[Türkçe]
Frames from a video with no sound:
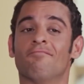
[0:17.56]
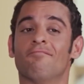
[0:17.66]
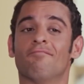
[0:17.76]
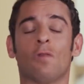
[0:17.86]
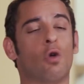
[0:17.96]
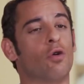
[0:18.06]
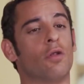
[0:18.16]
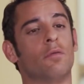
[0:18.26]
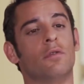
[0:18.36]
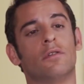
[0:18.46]
Hmm, o da
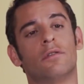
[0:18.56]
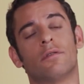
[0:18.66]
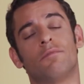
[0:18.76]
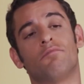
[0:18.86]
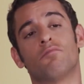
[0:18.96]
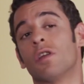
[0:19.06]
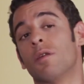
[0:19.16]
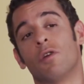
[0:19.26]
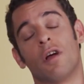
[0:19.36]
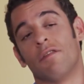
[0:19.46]
olabilir.
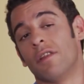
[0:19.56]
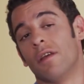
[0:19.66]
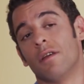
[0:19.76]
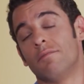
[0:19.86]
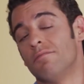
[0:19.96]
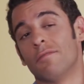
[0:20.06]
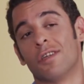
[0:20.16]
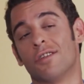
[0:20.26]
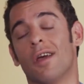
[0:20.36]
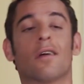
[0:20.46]
Ya da bir kafede
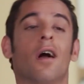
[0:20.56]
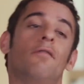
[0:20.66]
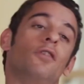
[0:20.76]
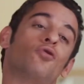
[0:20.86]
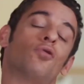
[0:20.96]
ikişer kahve